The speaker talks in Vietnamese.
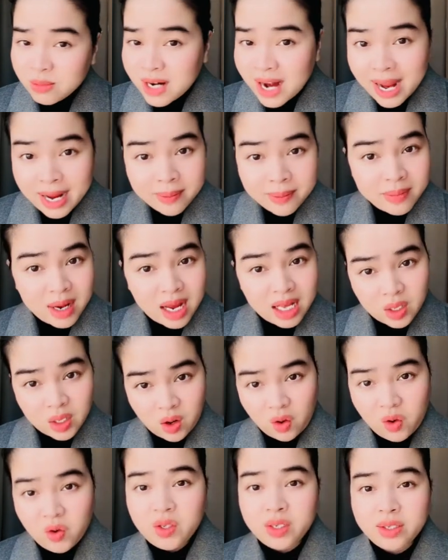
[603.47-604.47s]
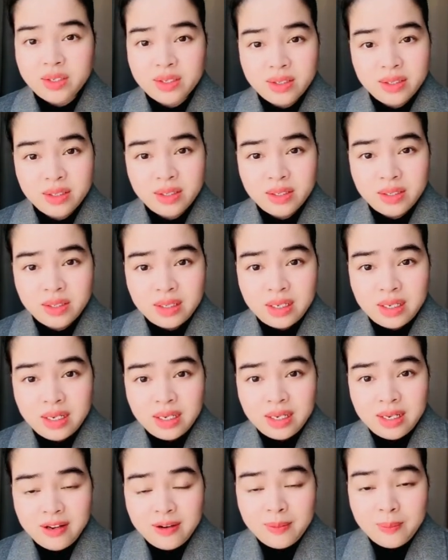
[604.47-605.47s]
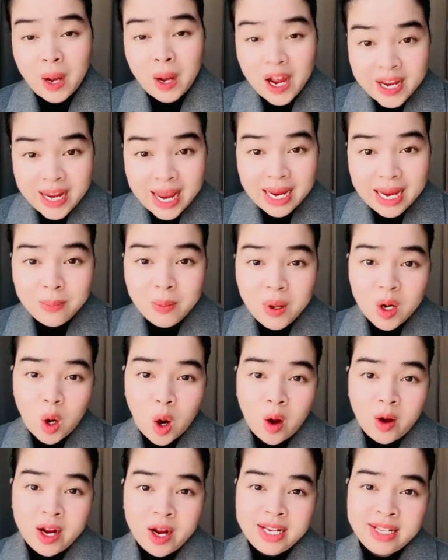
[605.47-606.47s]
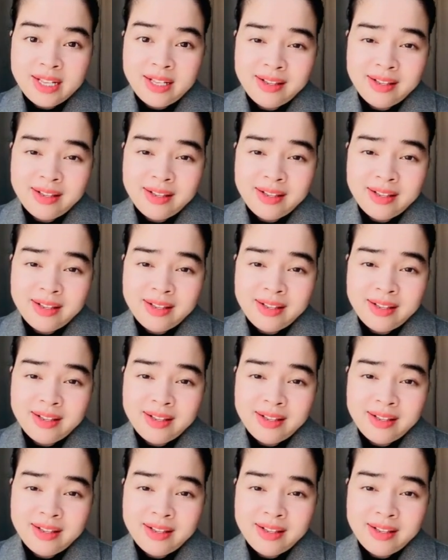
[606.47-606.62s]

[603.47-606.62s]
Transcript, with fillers: rác mà thôi bởi vậy mới có cái